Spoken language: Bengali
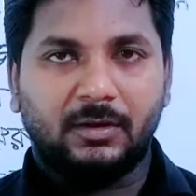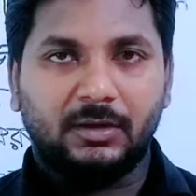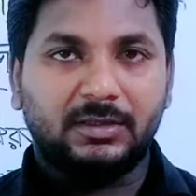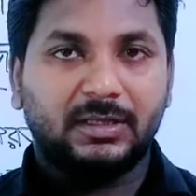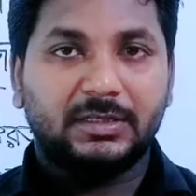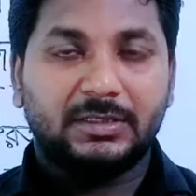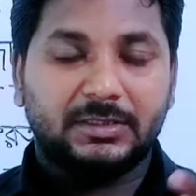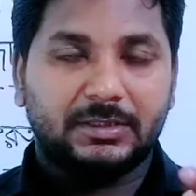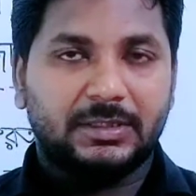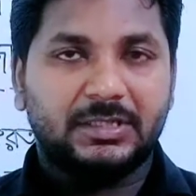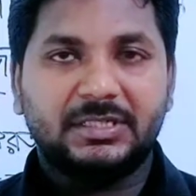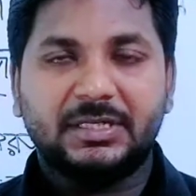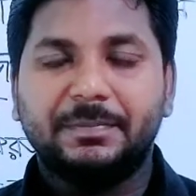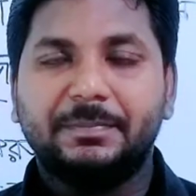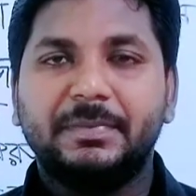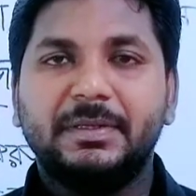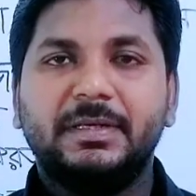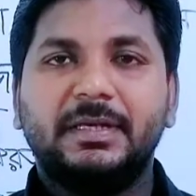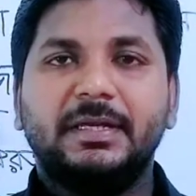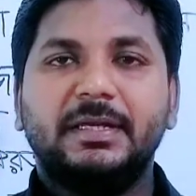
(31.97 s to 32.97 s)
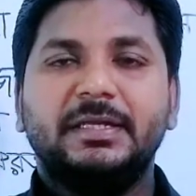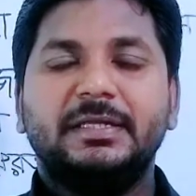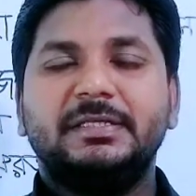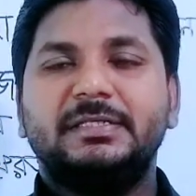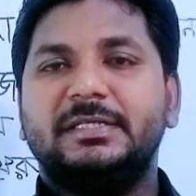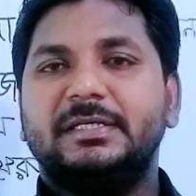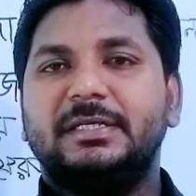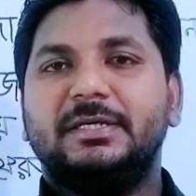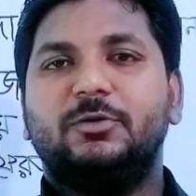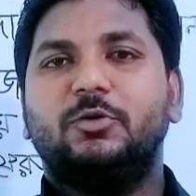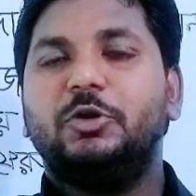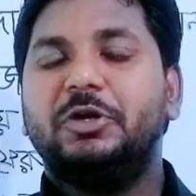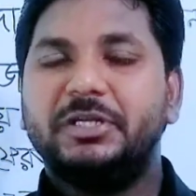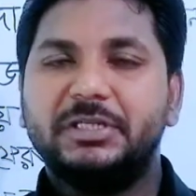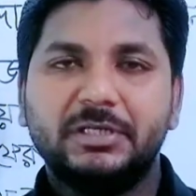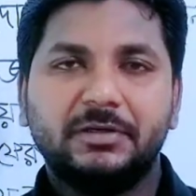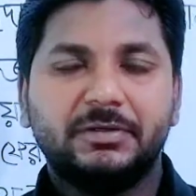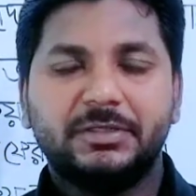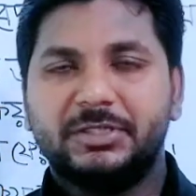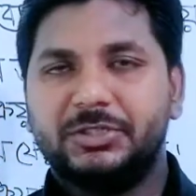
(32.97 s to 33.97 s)
অর্থাৎ হিসাব বিজ্ঞানে যে ঘটে
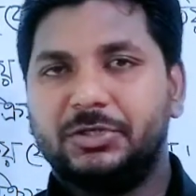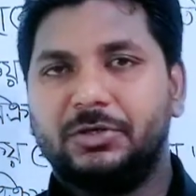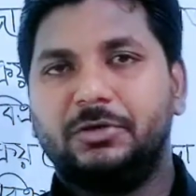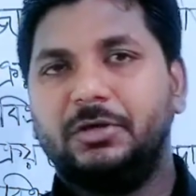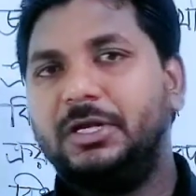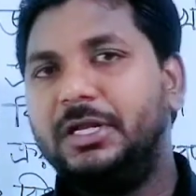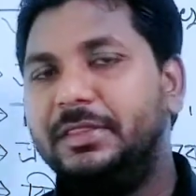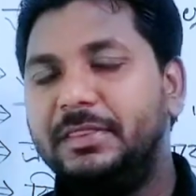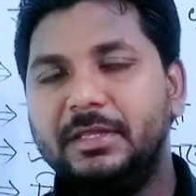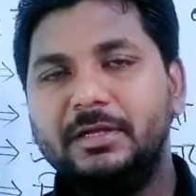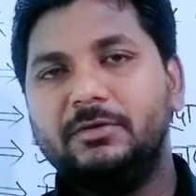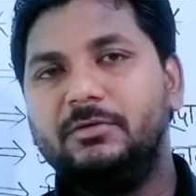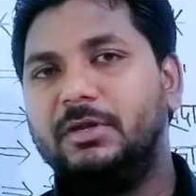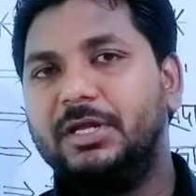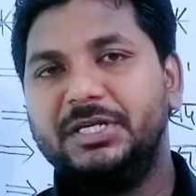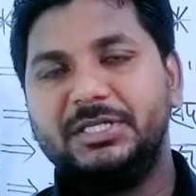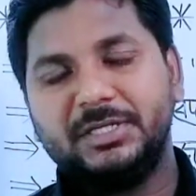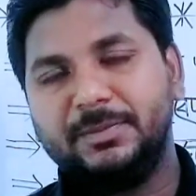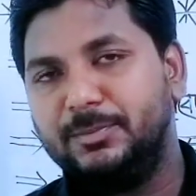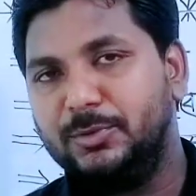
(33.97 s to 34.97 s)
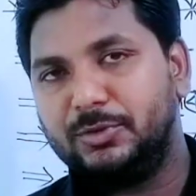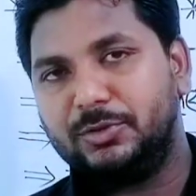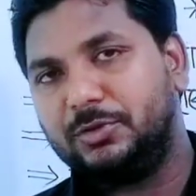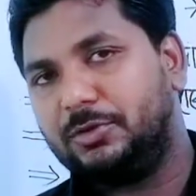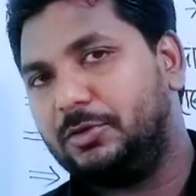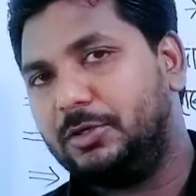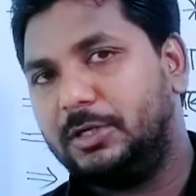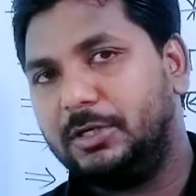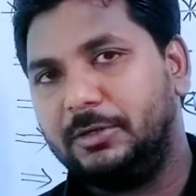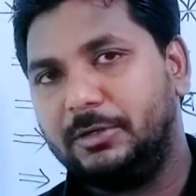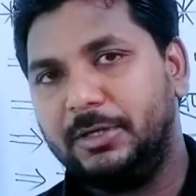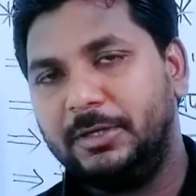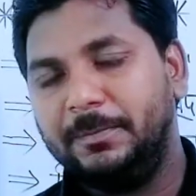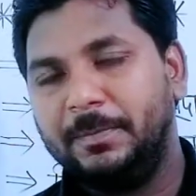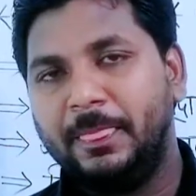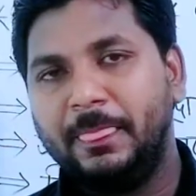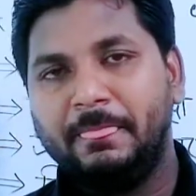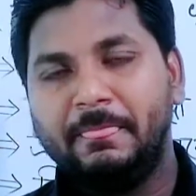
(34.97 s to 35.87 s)
যাওয়া যে সকল লেনদেনগুলো হিসাবভুক্ত করা হয়